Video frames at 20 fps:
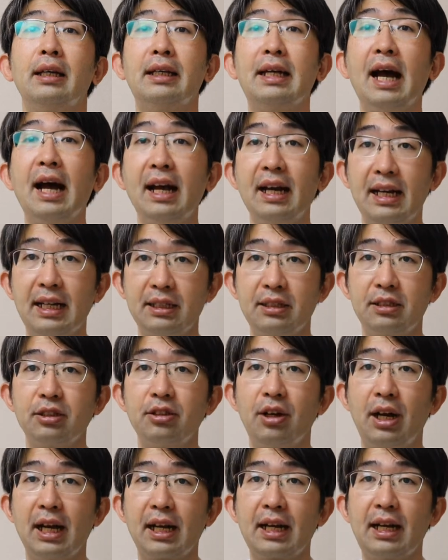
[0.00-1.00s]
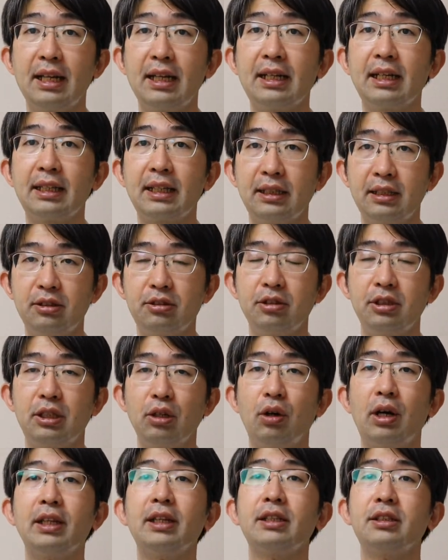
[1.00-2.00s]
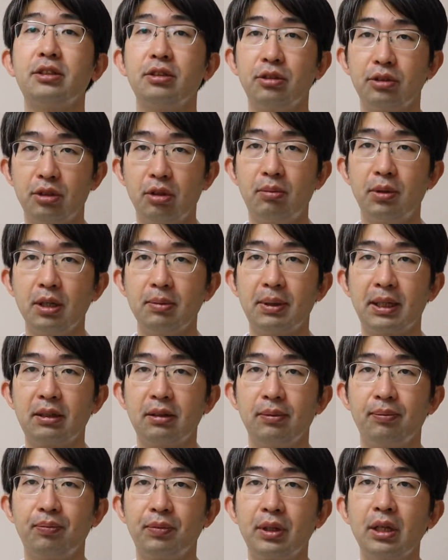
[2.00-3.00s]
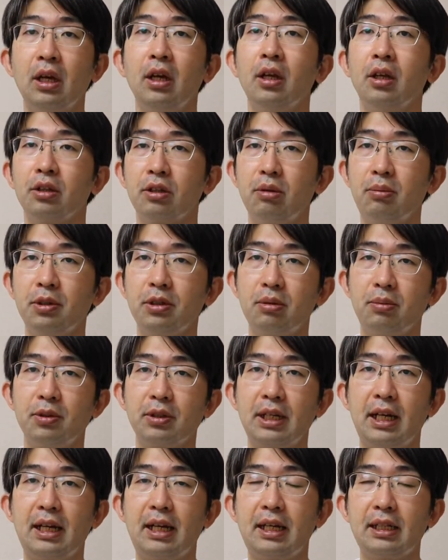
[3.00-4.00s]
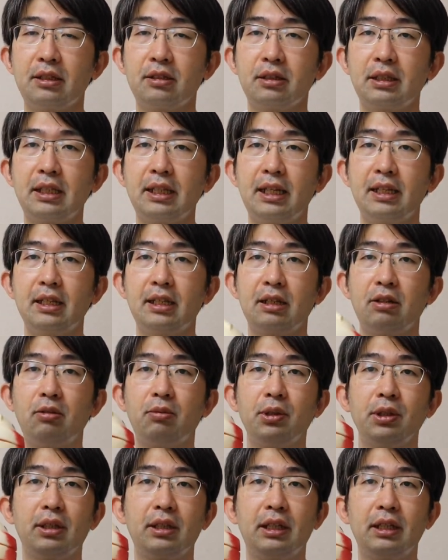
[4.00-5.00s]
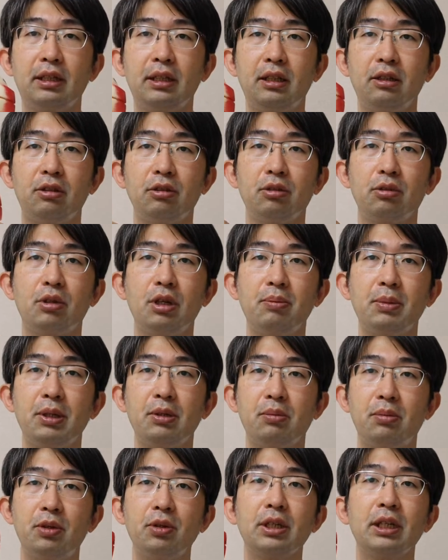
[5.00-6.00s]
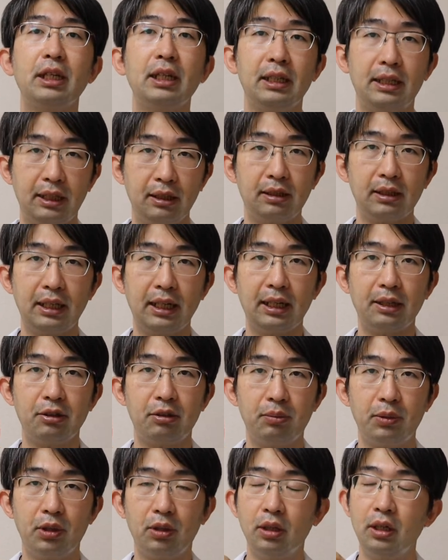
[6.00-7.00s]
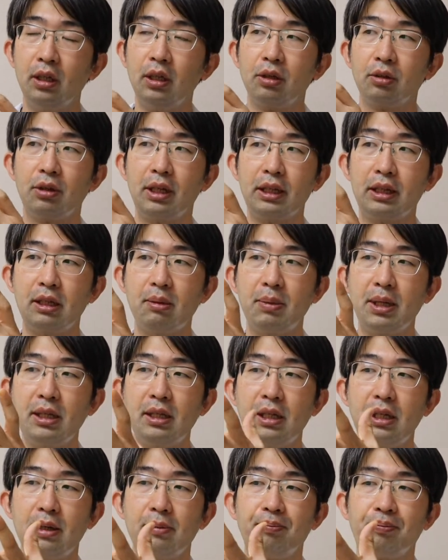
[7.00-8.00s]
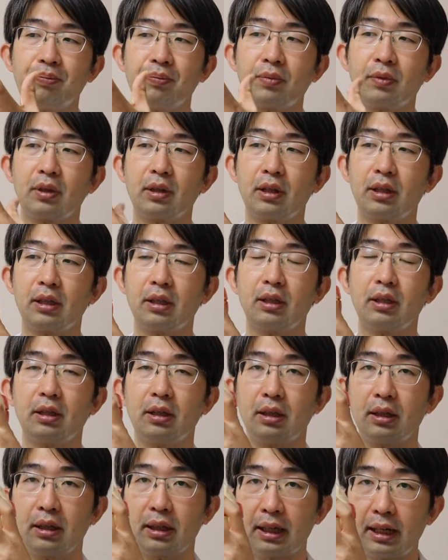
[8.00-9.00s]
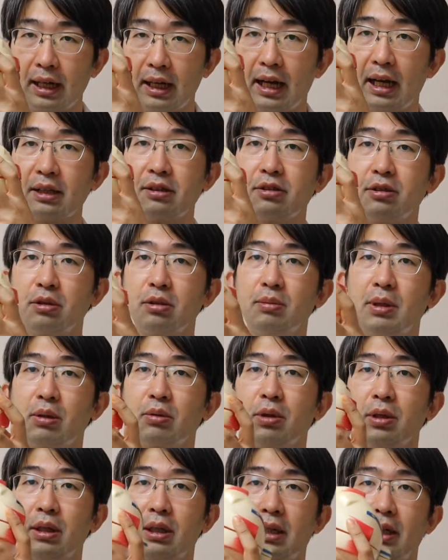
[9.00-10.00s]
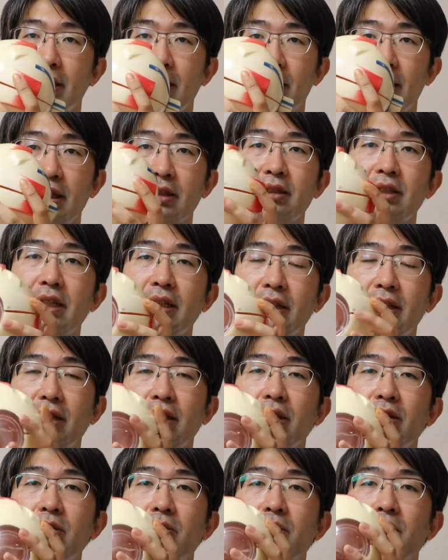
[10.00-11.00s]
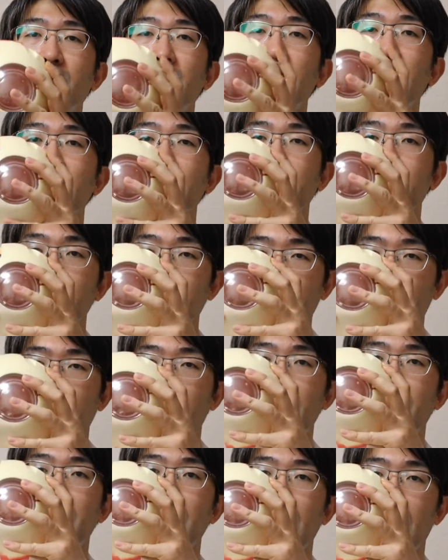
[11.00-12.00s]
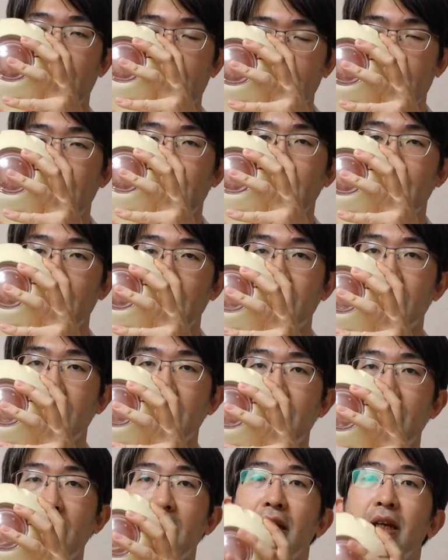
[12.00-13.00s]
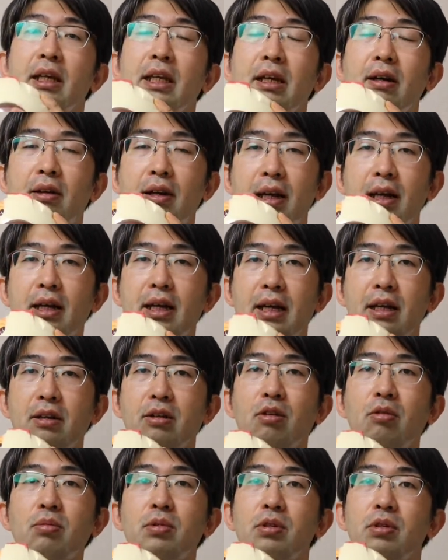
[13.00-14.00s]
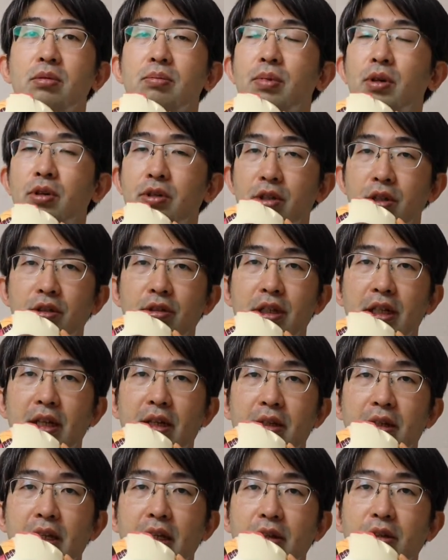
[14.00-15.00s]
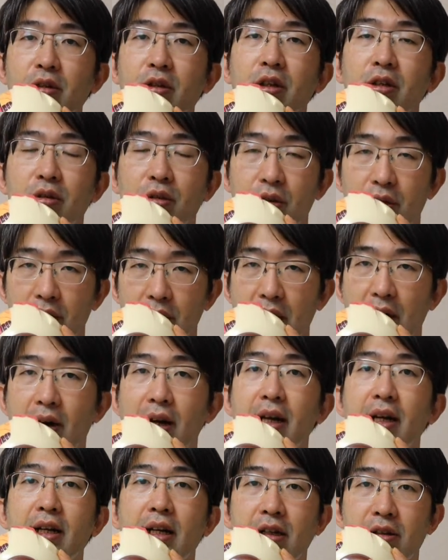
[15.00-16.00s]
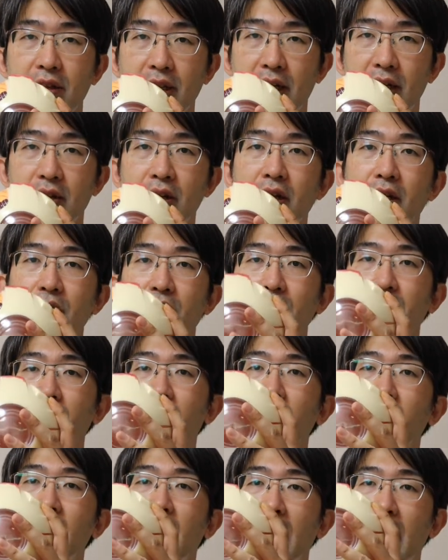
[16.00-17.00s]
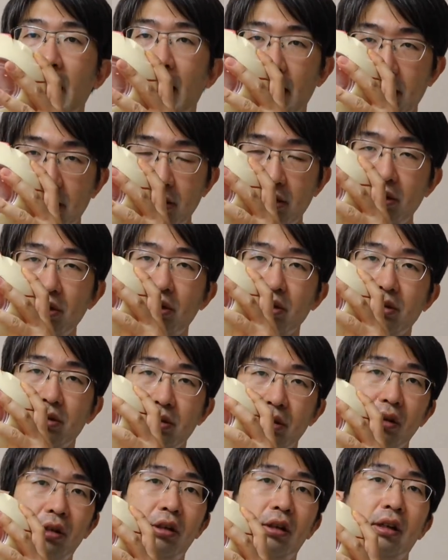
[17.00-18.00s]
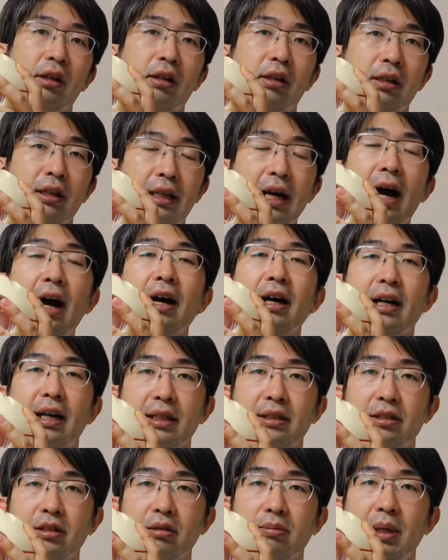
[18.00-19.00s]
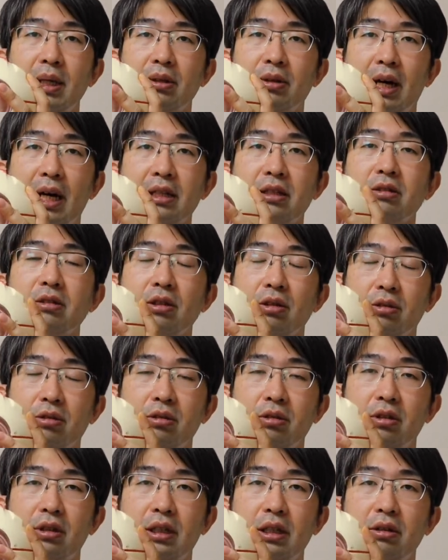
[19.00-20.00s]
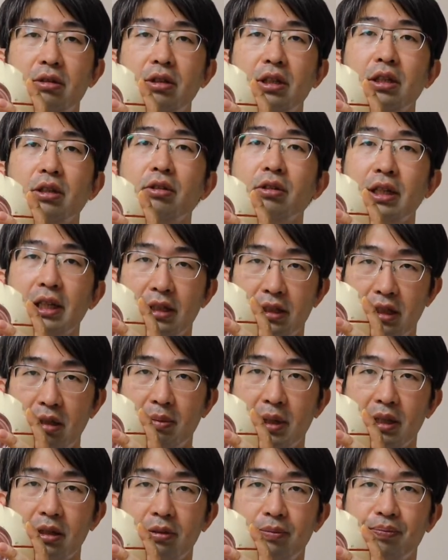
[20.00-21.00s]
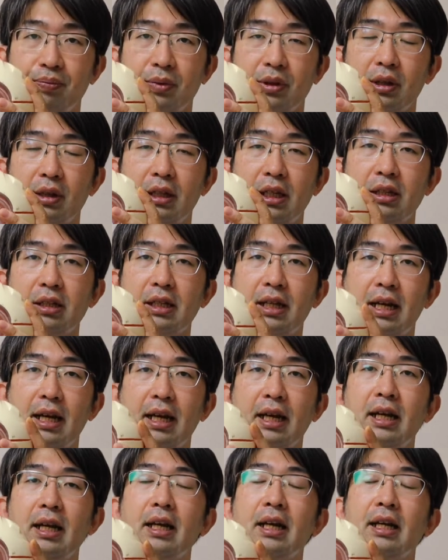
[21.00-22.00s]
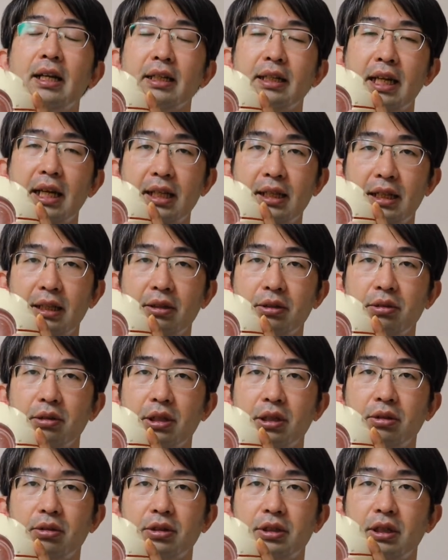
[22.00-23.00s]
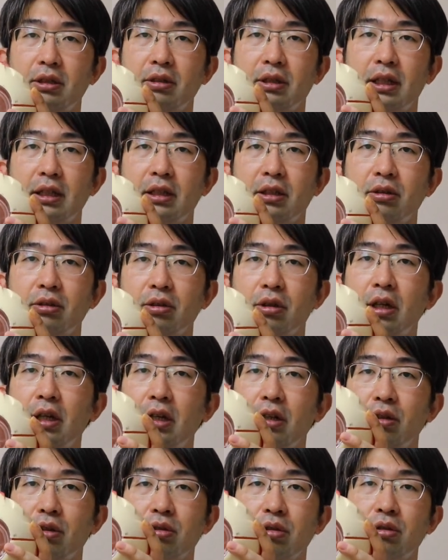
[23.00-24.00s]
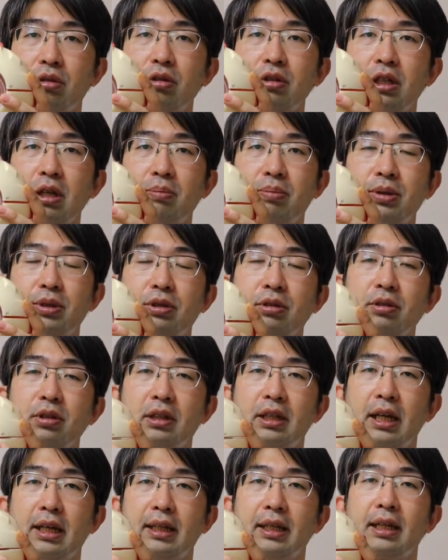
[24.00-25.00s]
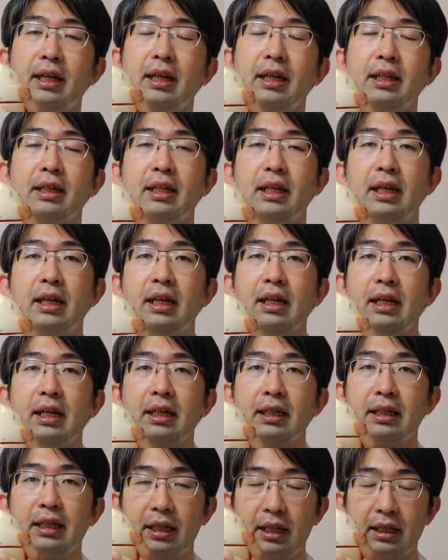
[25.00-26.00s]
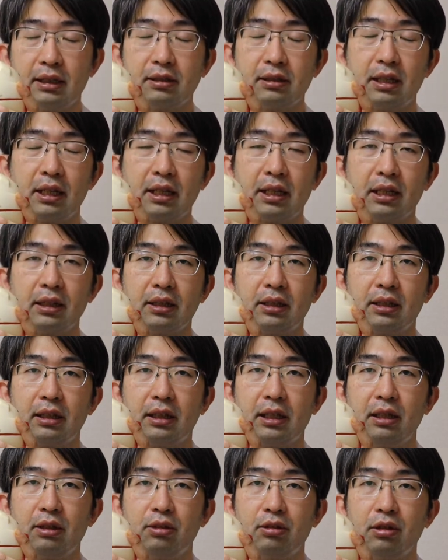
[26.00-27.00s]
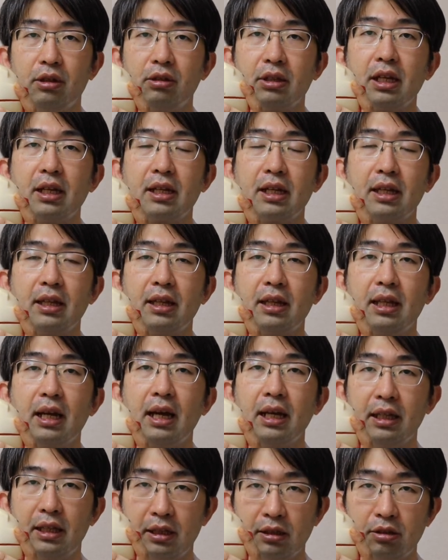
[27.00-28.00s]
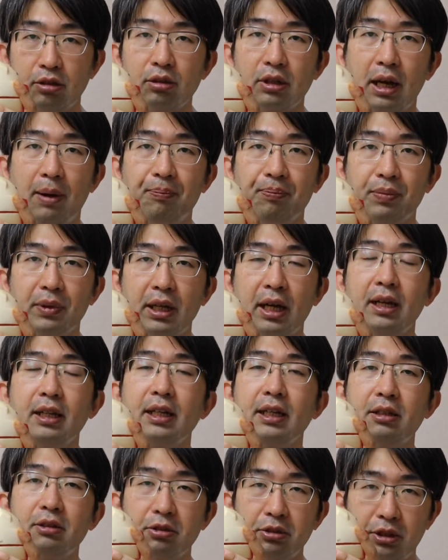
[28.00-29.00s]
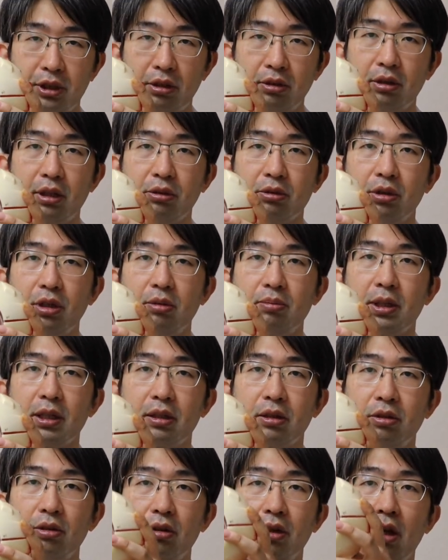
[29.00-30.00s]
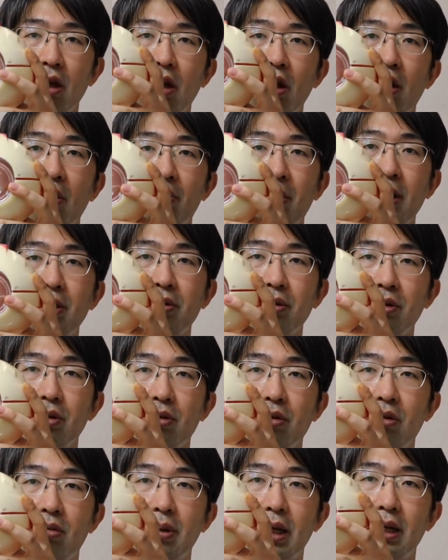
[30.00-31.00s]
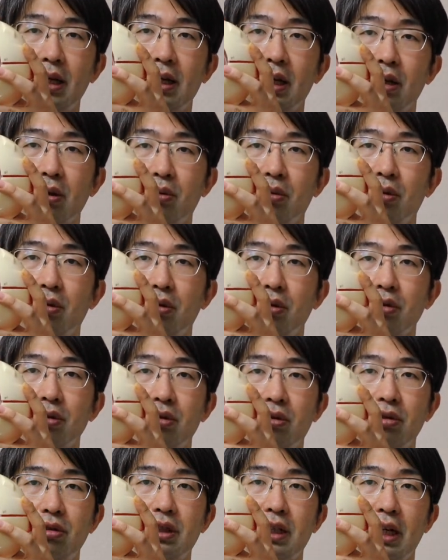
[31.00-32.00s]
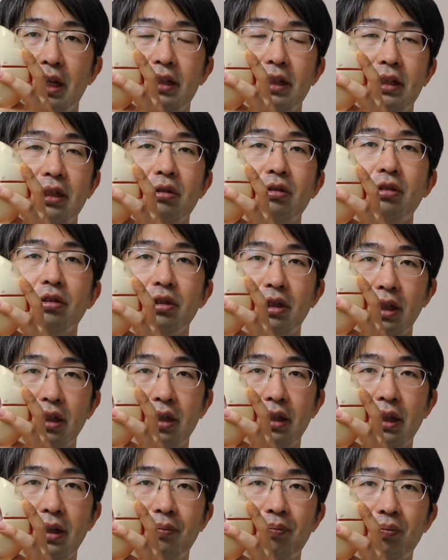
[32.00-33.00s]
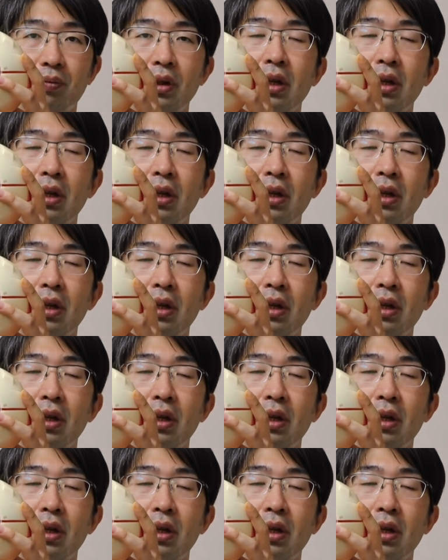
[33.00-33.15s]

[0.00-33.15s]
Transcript: 眼圧の測り方についてお話ししようと思います。そもそも眼圧って何かをもう一回整理すると、これ目の模型ですけれども、こうやって目に圧力、まあこれが硬いやつなんですけども、こう触れば硬いですね。柔らかいゴムボールようなんだと、こう柔らかくなる。この圧力を眼圧、目の圧力っていうふうに表現してます。ですから、検査の時どうしてるかっていうと、よく空気ブシュって当てられて、眼圧測って、ってるって経験ないでしょうかあれ何をしてるかと言いますと目の表面からこう空気当ててくるんですね